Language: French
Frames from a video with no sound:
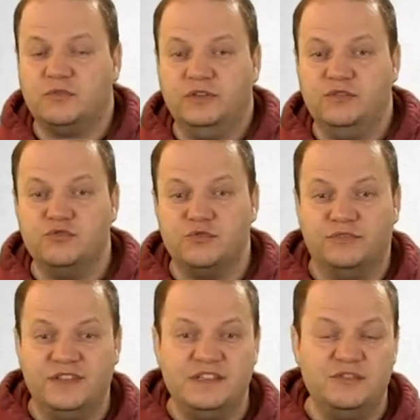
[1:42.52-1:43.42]
Arts continue
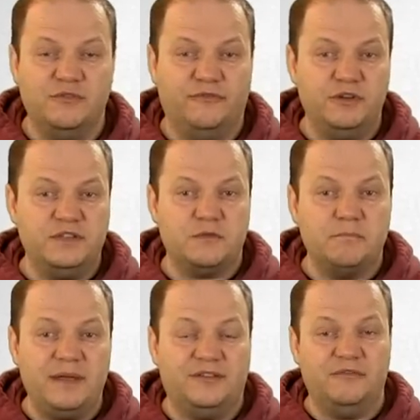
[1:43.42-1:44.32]
son teasing de folie
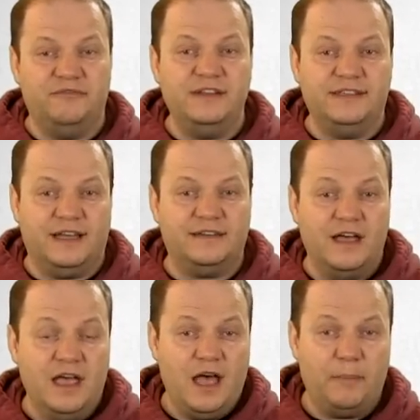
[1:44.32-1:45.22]
sur Battlefield
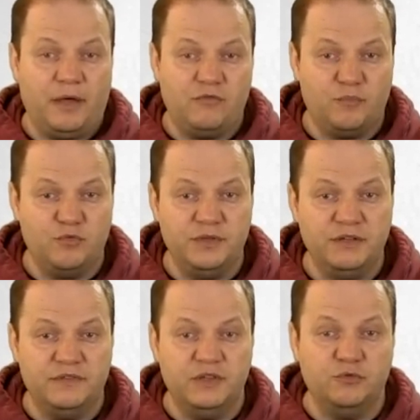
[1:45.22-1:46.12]
4. Après avoir
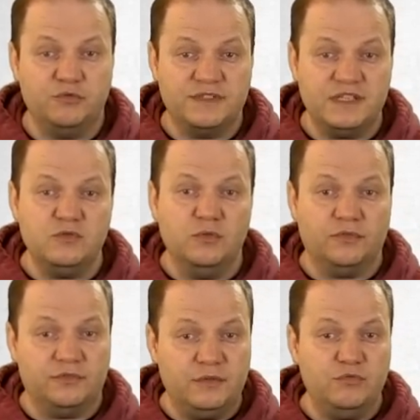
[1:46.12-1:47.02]
publié une vidéo de 6
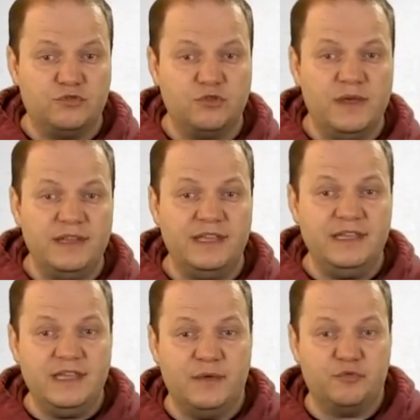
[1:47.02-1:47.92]
secondes en début de semaine,
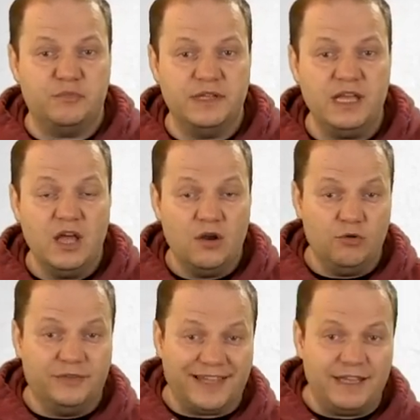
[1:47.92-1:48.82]
EA a publié
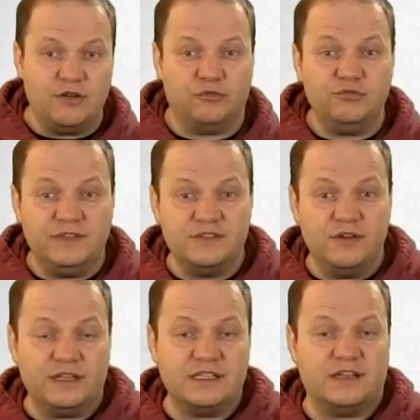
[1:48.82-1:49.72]
le trailer du
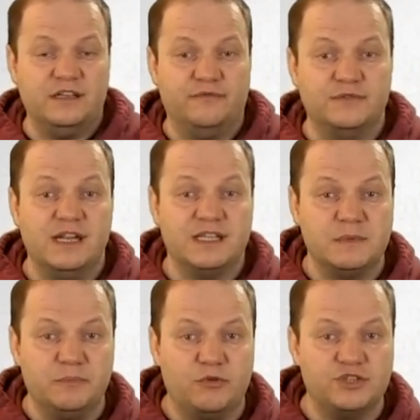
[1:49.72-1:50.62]
teaser qui sera diffusé la
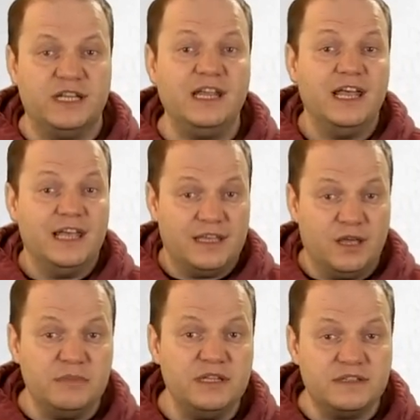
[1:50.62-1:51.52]
semaine prochaine
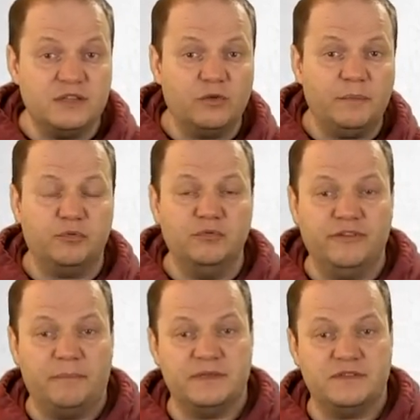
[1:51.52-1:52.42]
et un mini site web pour
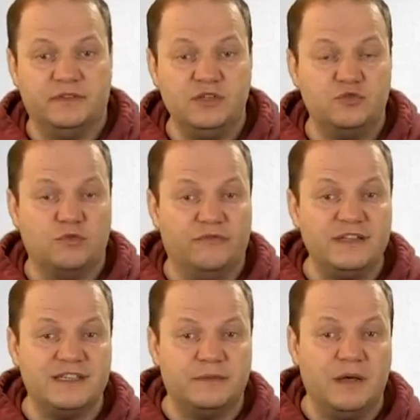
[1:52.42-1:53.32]
nous faire patienter jusqu'au
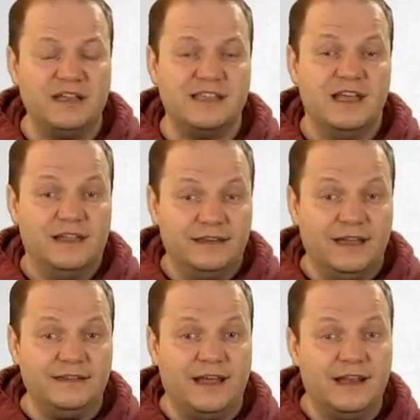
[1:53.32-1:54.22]
27 mars,
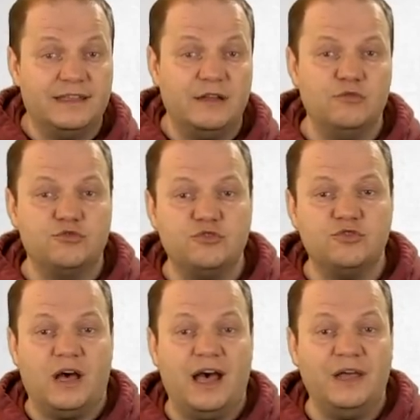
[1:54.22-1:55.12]
date à laquelle le jeu
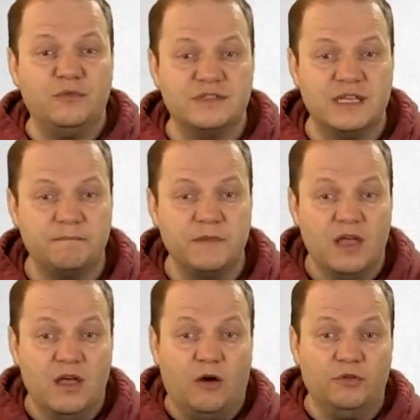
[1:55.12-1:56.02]
sera annoncé.
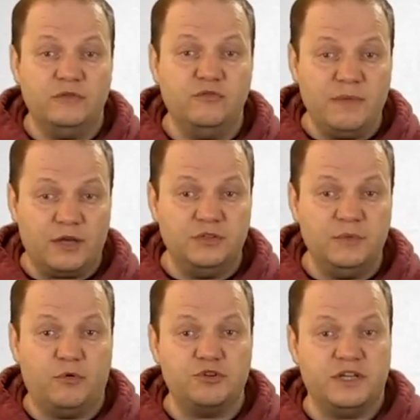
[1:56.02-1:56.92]
Rendez-vous
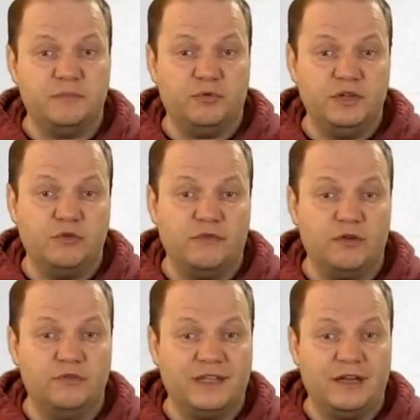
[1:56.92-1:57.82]
mercredi prochain pour
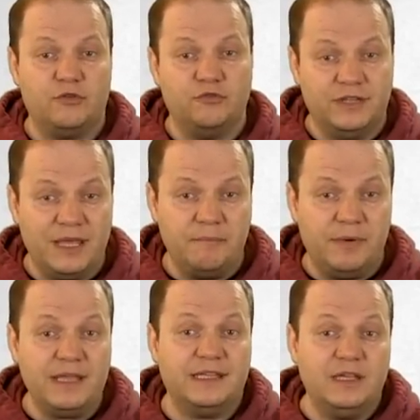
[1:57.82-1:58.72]
découvrir le trailer de
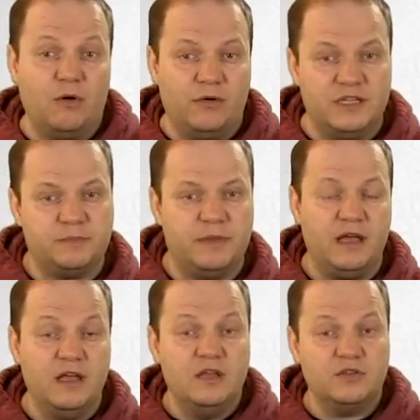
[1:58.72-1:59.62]
gameplay qui, on
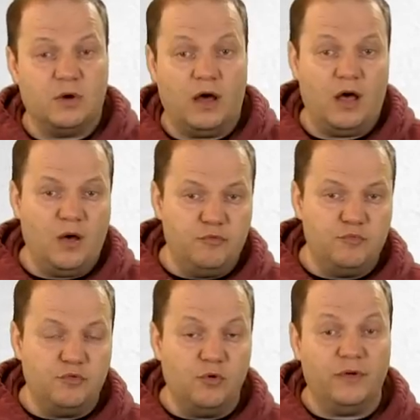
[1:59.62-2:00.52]
l'espère, sera un
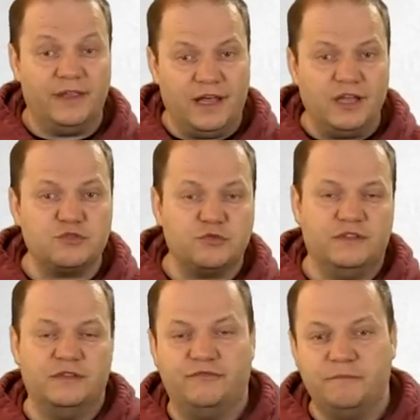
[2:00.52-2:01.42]
peu plus long et
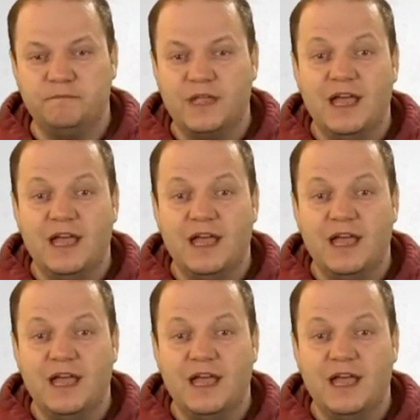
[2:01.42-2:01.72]
instructif.